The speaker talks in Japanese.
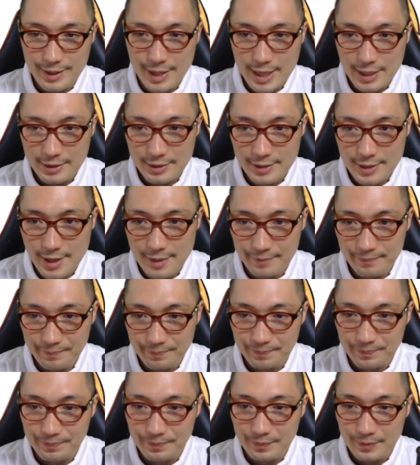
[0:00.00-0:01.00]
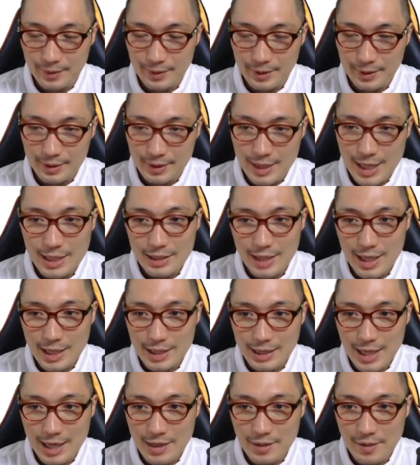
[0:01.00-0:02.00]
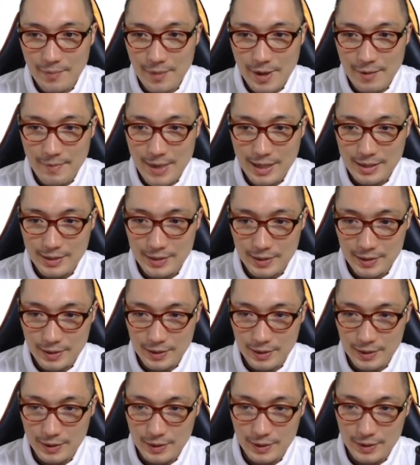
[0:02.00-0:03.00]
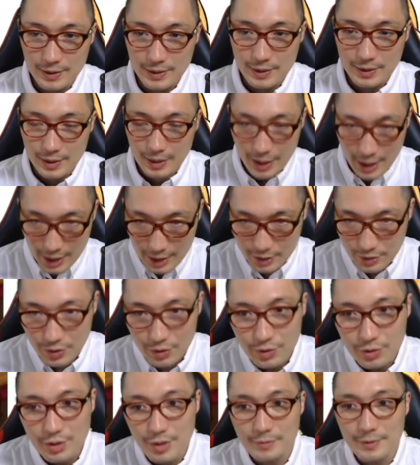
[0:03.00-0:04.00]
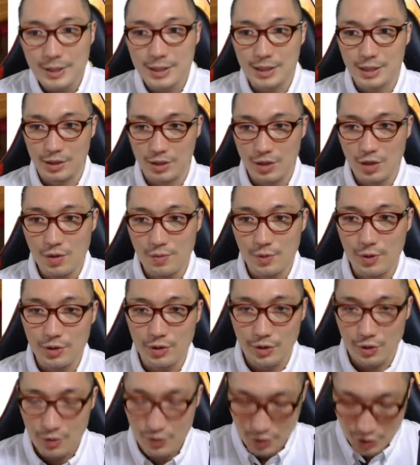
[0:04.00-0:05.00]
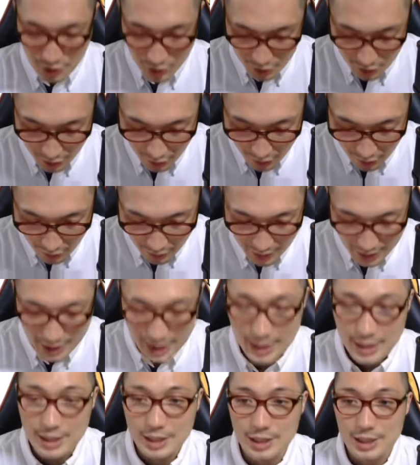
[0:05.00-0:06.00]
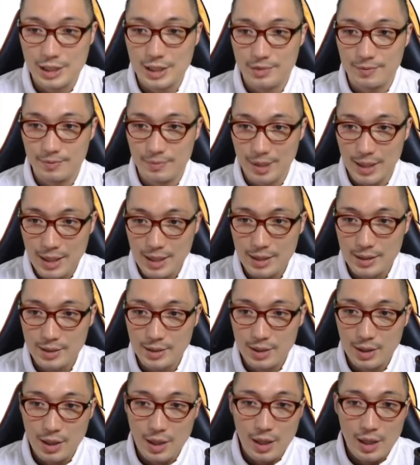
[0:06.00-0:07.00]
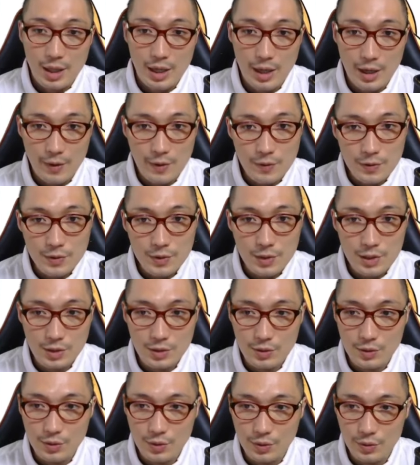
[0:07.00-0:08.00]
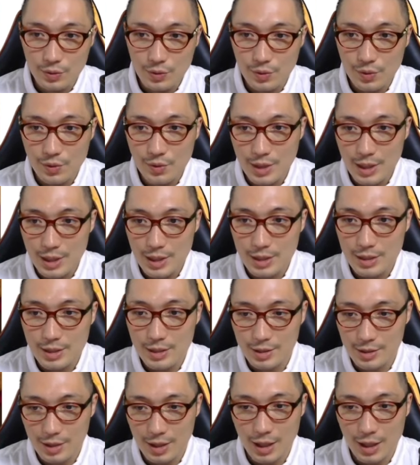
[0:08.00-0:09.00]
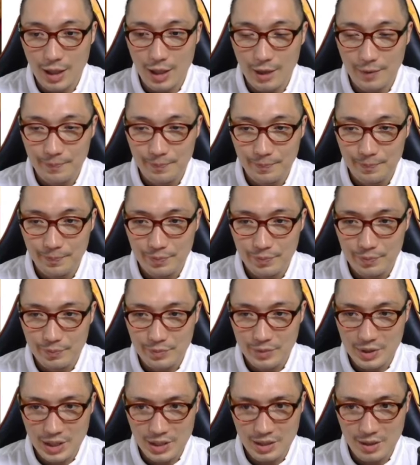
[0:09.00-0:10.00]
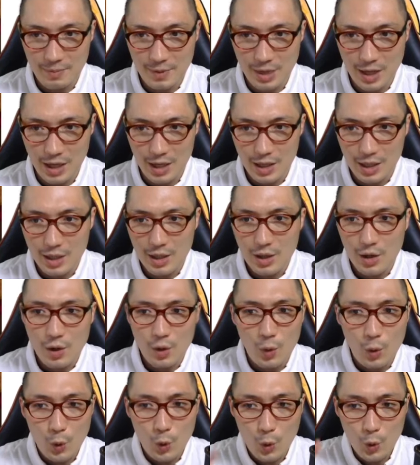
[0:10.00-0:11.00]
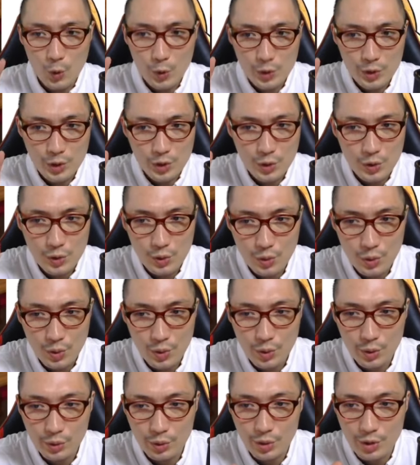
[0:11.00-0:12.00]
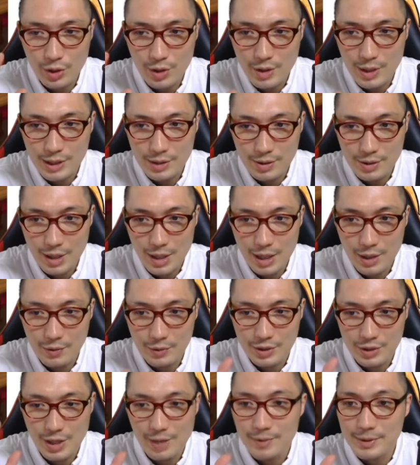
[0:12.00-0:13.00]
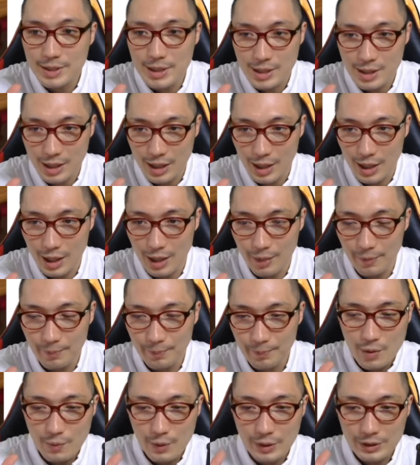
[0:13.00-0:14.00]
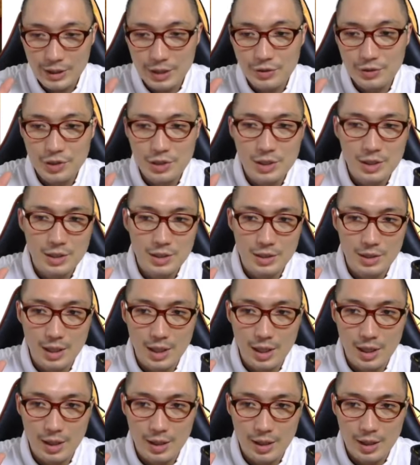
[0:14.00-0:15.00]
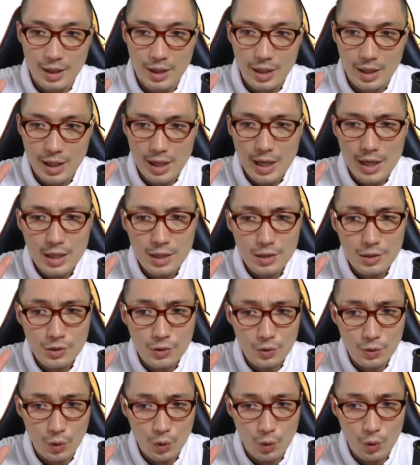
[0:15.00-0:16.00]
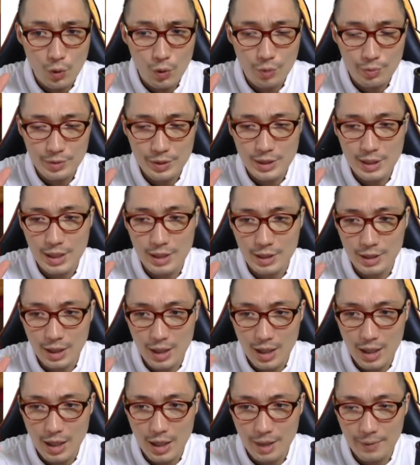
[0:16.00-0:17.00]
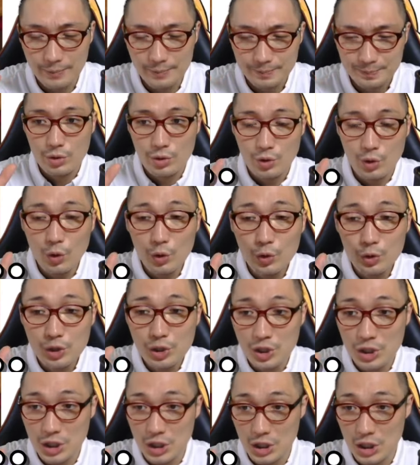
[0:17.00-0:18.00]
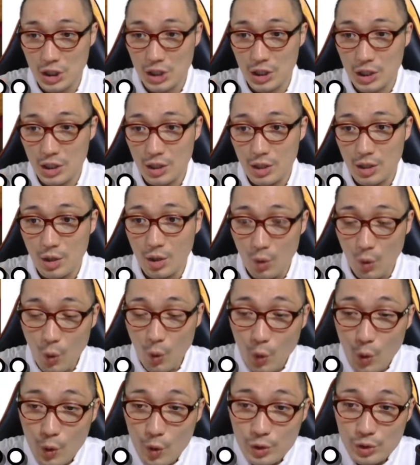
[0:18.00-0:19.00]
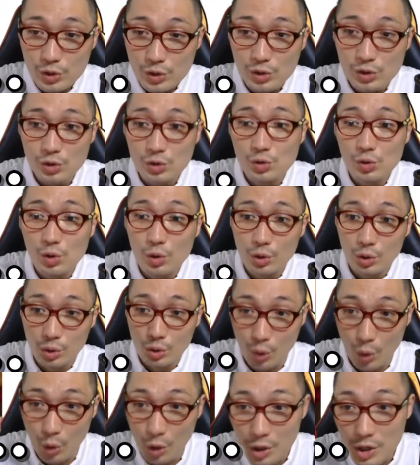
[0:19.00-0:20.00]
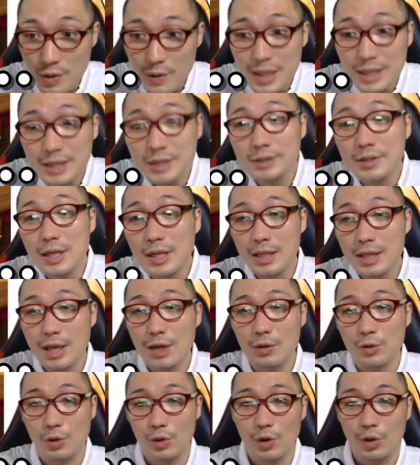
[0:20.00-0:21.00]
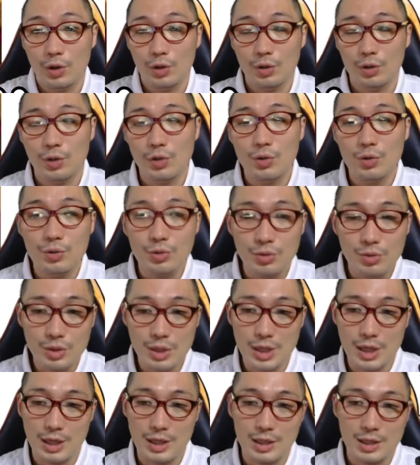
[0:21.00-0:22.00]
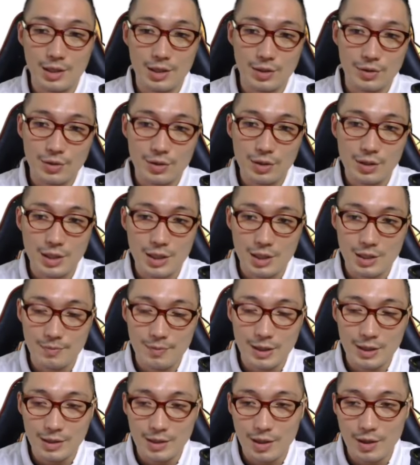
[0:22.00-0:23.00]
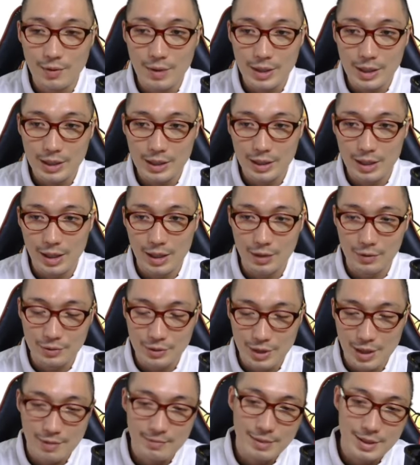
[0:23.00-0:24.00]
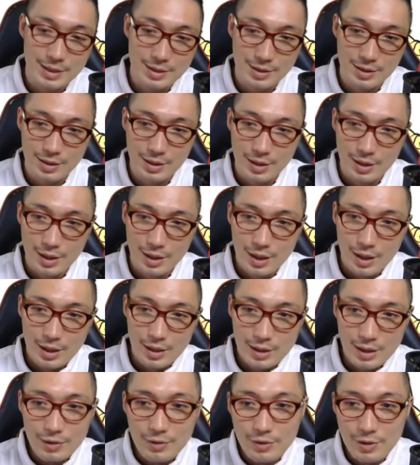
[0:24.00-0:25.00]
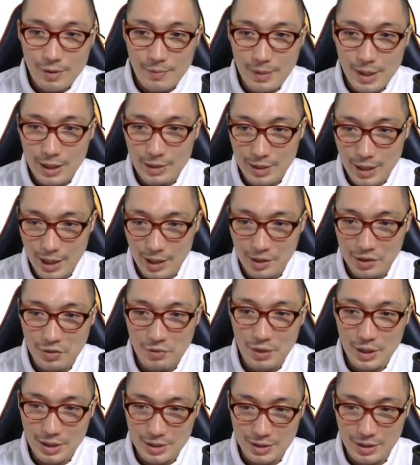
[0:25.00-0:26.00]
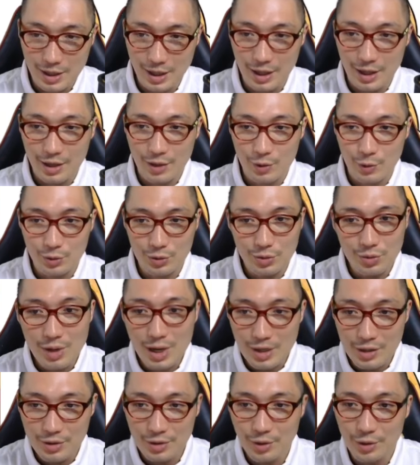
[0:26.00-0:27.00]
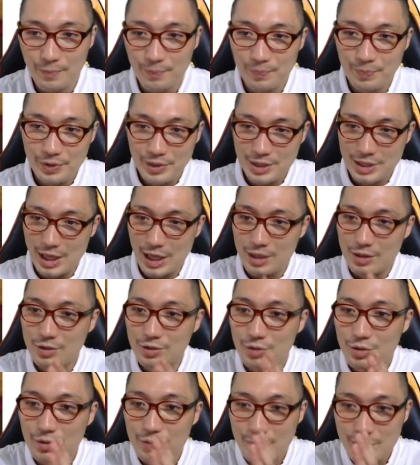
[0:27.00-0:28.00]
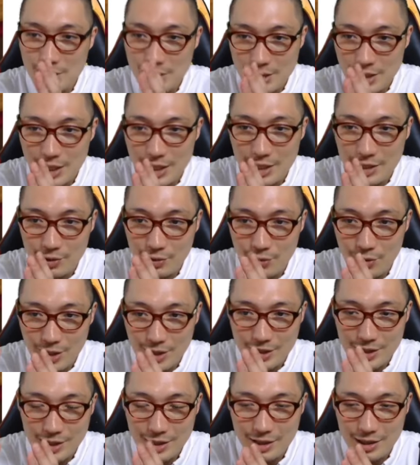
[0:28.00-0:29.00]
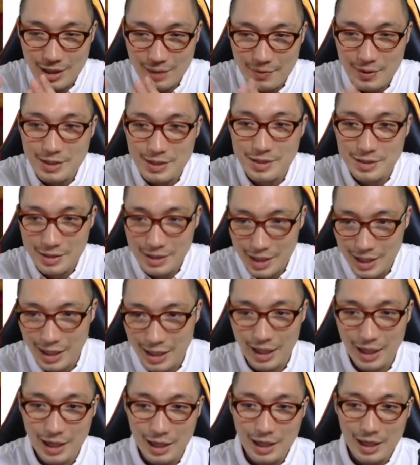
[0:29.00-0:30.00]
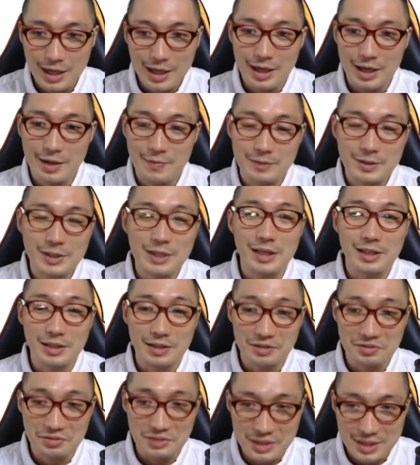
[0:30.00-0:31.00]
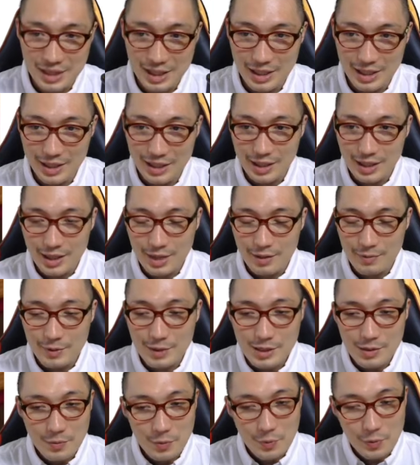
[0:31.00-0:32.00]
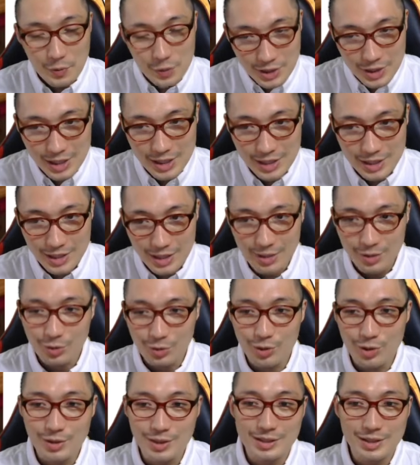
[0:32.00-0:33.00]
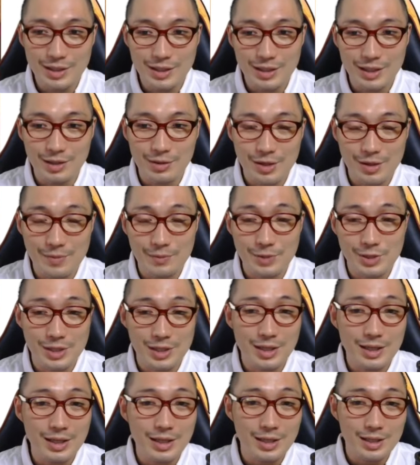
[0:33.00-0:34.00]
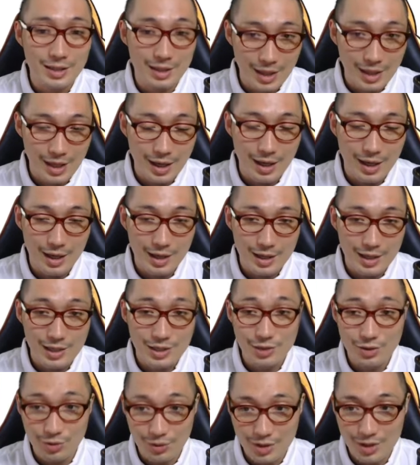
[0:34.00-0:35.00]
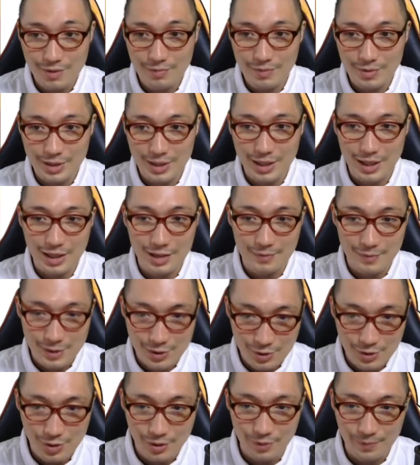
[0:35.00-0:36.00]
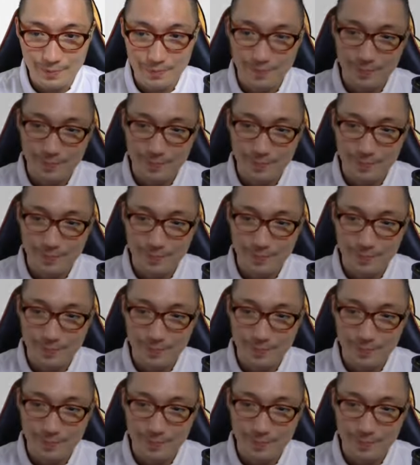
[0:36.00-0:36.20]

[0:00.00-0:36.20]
レクション、やっていきたいと思います。はい、ということで皆さん、今日もよろしくお願いします。え、本日の動画なんですが、皆様、報酬の取り忘れございませんか？私ですね、X の方を見ていたら、ヨッシー、報酬を取り忘れているということに気づいてしまったわけでございます。なのでまあね、今日はですね、おそらく尺の短い動画になっていますが、え見ていってください。皆さんももしかしたら取り忘れているかもしれないんで、一緒に見ていきましょ